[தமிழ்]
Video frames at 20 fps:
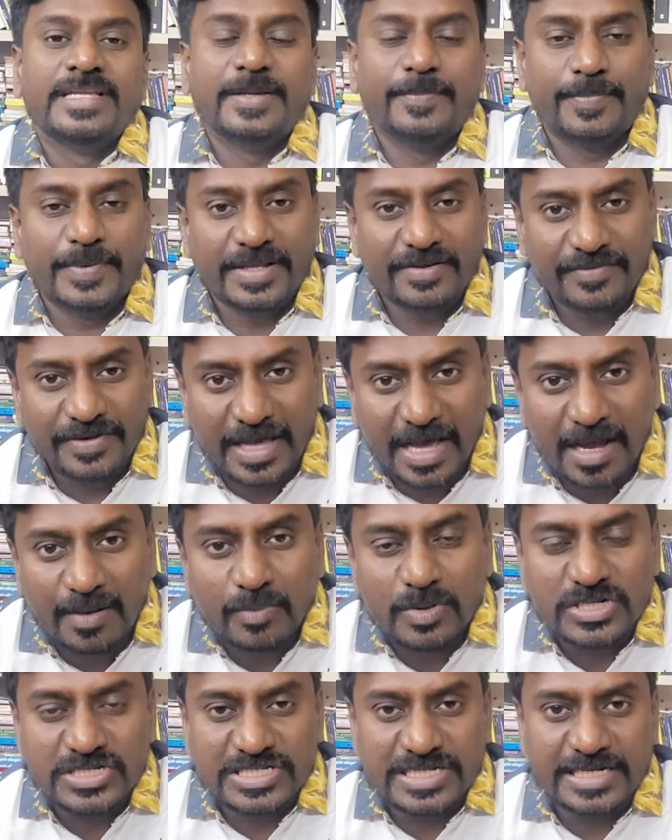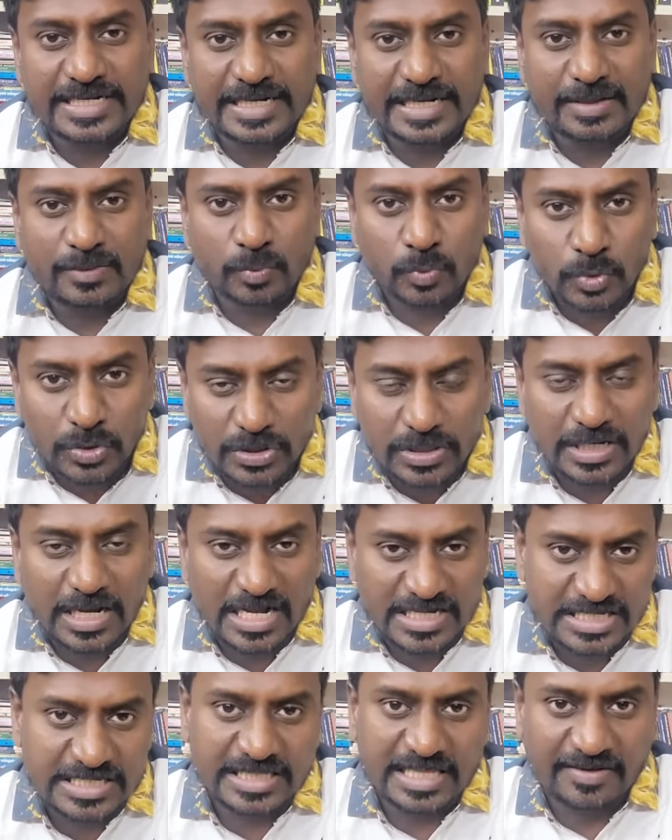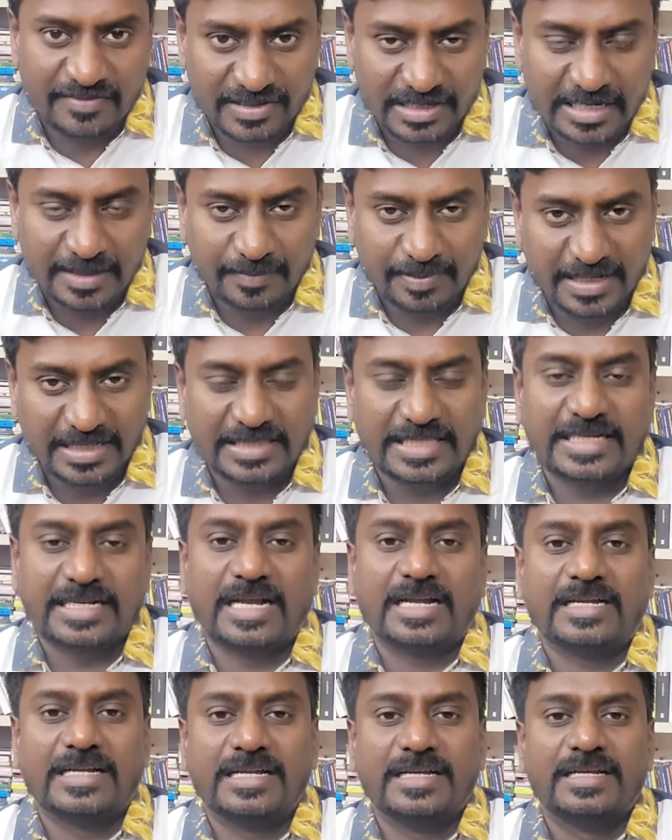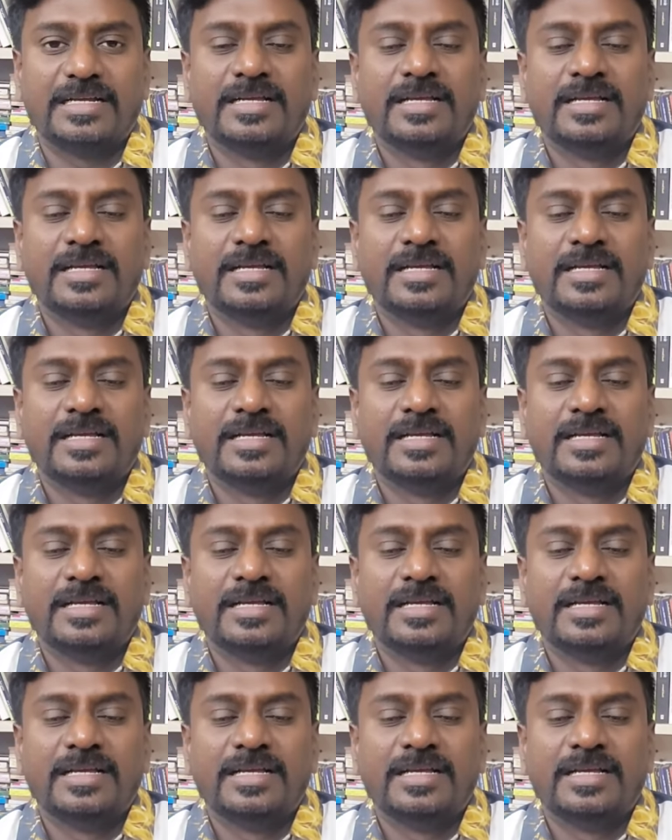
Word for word: இப்படி விடாமுயற்சின்ற ஒரு அஜித் அவர்களின் படத்திற்காக